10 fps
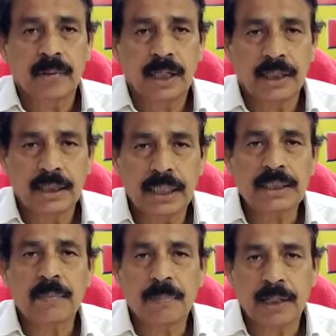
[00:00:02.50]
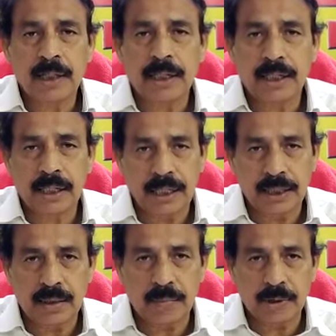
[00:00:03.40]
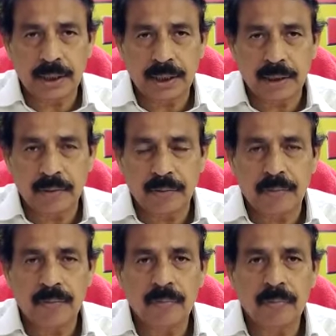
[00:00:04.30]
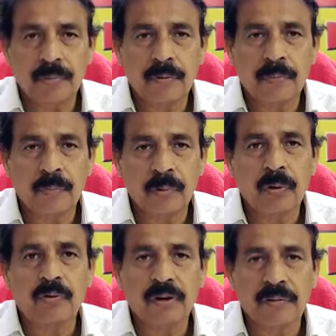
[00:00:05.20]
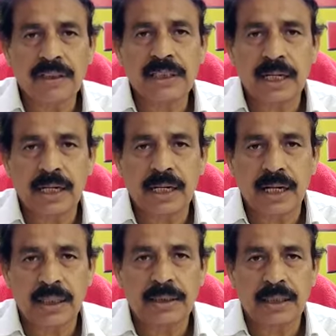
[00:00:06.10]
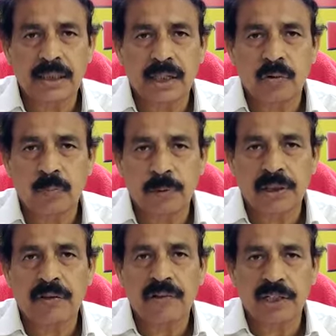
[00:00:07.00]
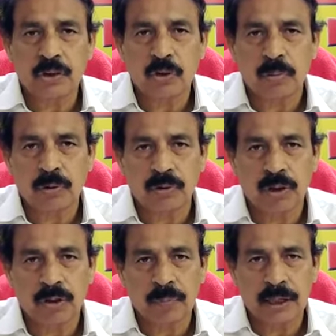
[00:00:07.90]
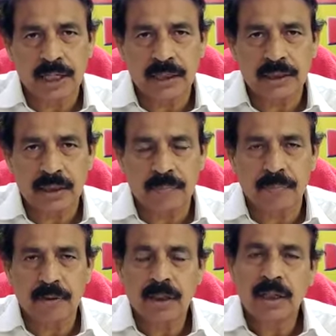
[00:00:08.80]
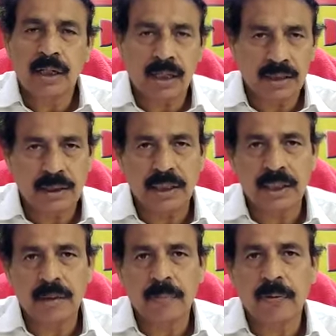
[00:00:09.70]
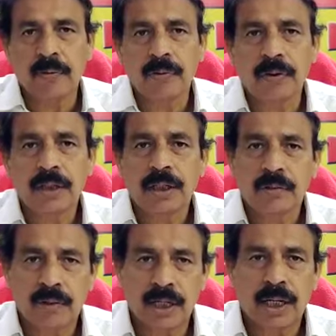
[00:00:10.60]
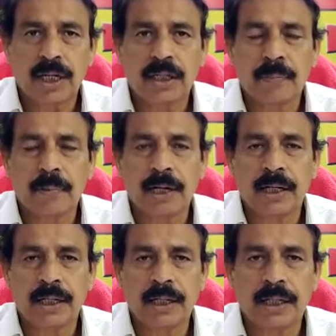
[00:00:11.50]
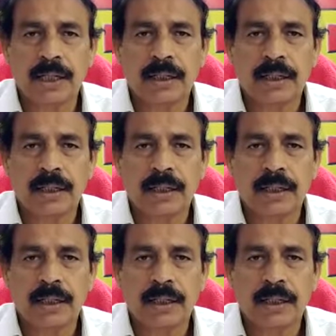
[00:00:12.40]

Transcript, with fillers: మన దేశ ప్రధాని నరేంద్ర మోడీ గారు మూడు వ్యవసాయ నల్ల చట్టాలను ఉపసంహరించుకోబోతున్నట్టు ప్రకటించడం హర్షణీయము ఒక రకంగా చెప్పాలంటే